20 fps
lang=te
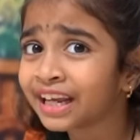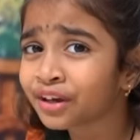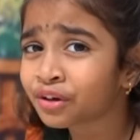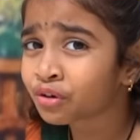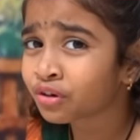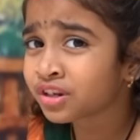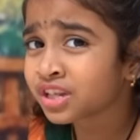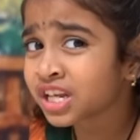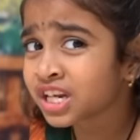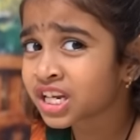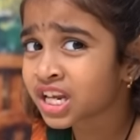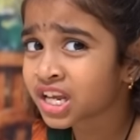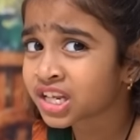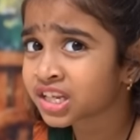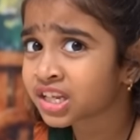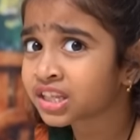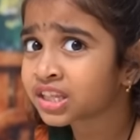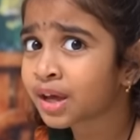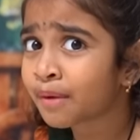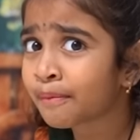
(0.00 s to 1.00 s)
లేకుండా
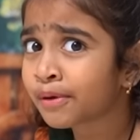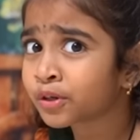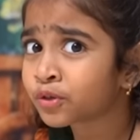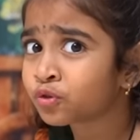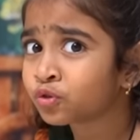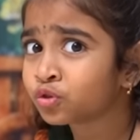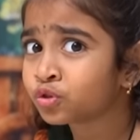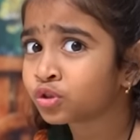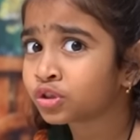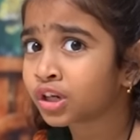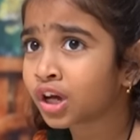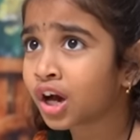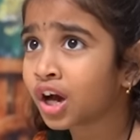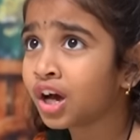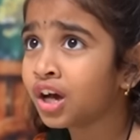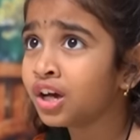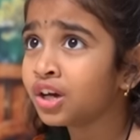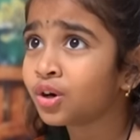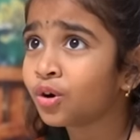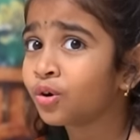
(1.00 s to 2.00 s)
చేసేద్దాం అనుకుంటున్నా
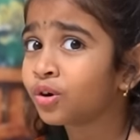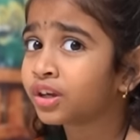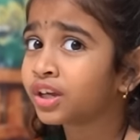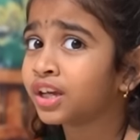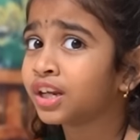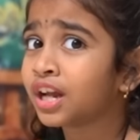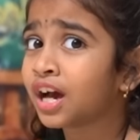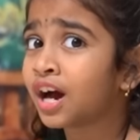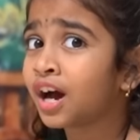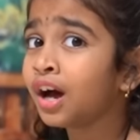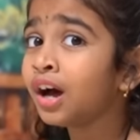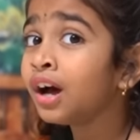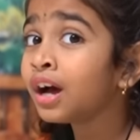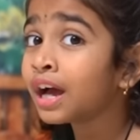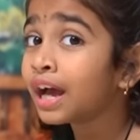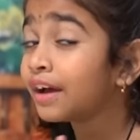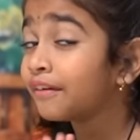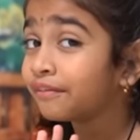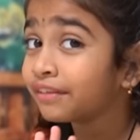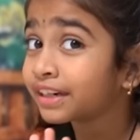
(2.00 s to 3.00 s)
ఓకేనా
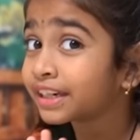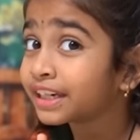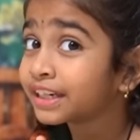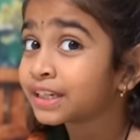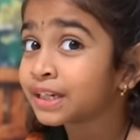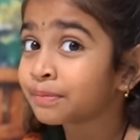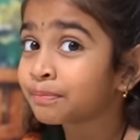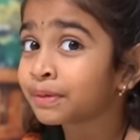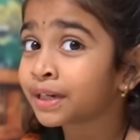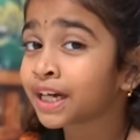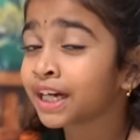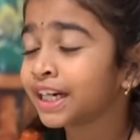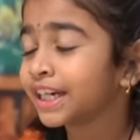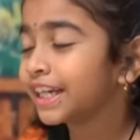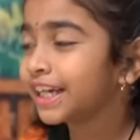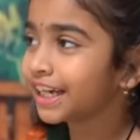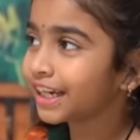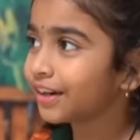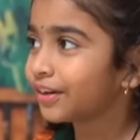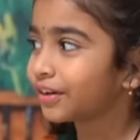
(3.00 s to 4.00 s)
ఎవరికి
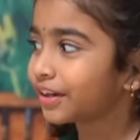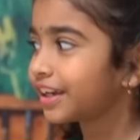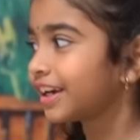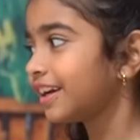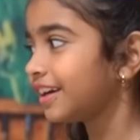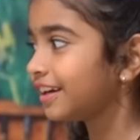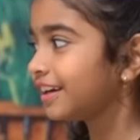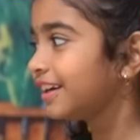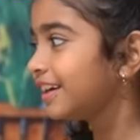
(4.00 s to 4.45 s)
చెప్పకండి ఓకే